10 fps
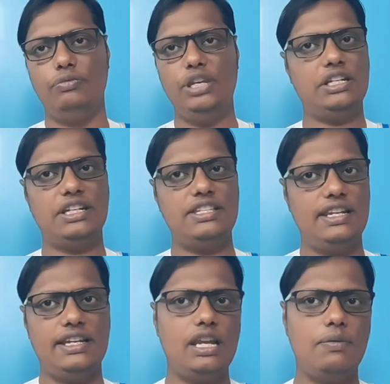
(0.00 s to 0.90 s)
বিয়েটাকে
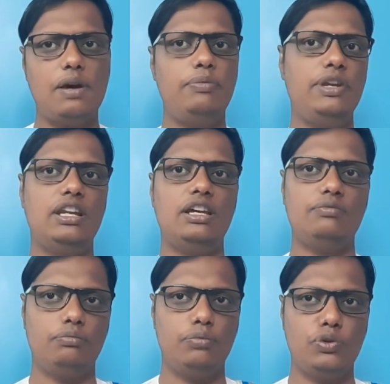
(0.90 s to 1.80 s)
ছেলে খেলা ভাববেন না
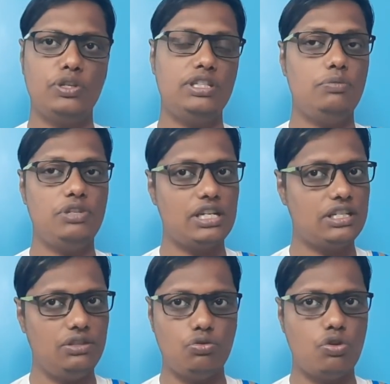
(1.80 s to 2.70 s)
প্রকৃতির বিচার
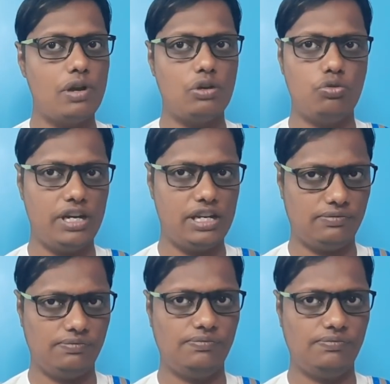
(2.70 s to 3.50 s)
কিন্তু ক্ষমা করবে না